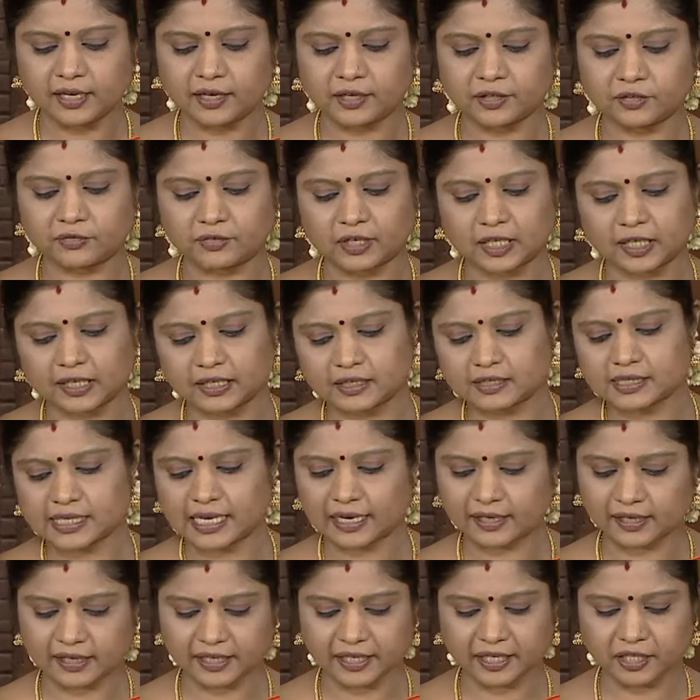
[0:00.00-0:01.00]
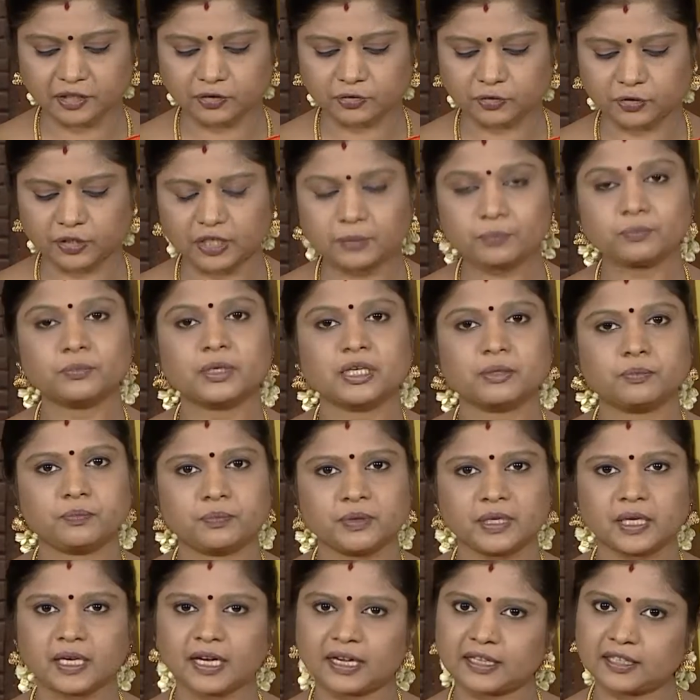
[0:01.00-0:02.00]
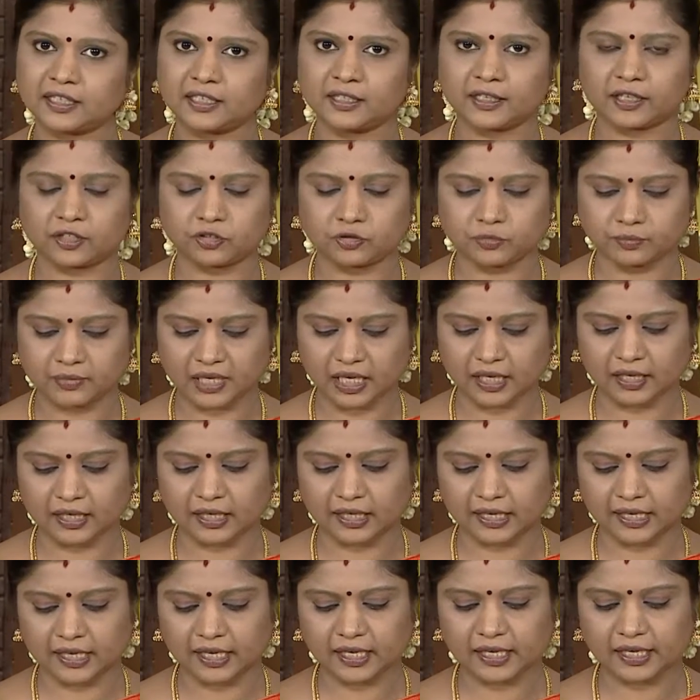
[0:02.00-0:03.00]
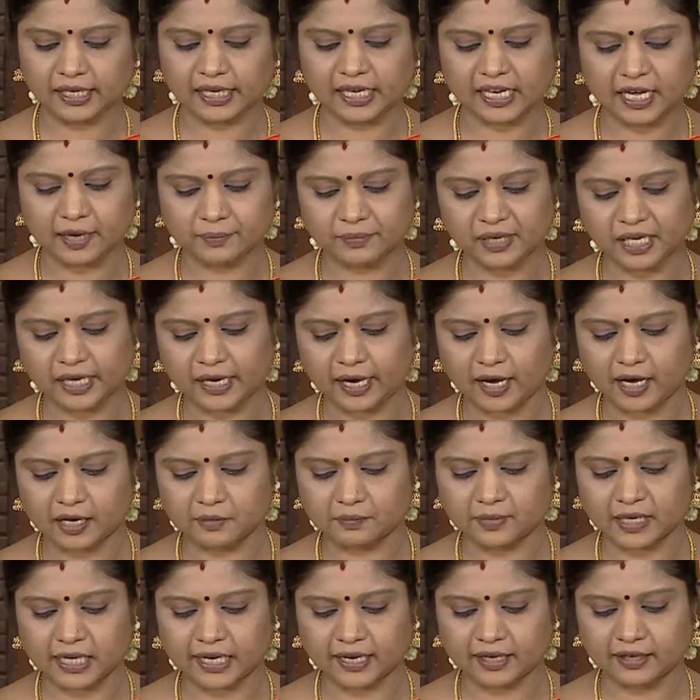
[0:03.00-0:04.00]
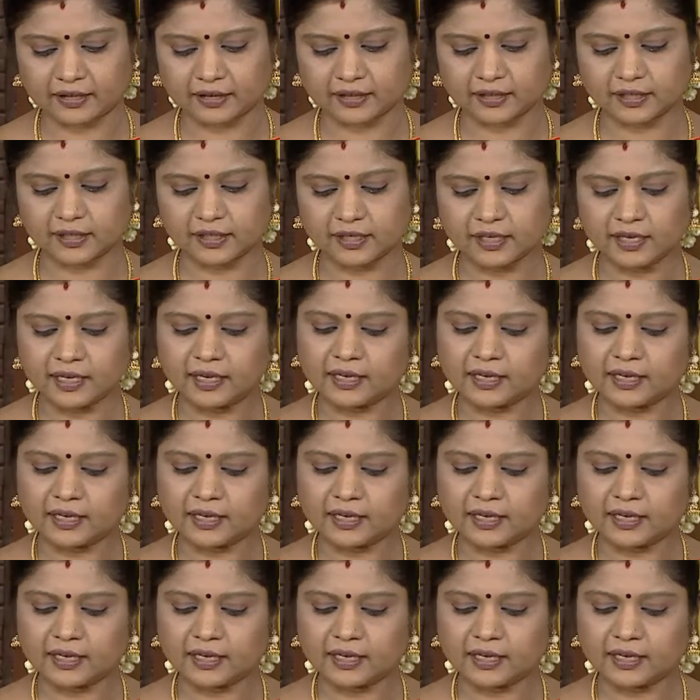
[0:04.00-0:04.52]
இவங்களுக்கு சர்க்கரை நோய் பிபி அது எதுவுமே இல்லை எல்லாமே நார்மலாக இருக்குது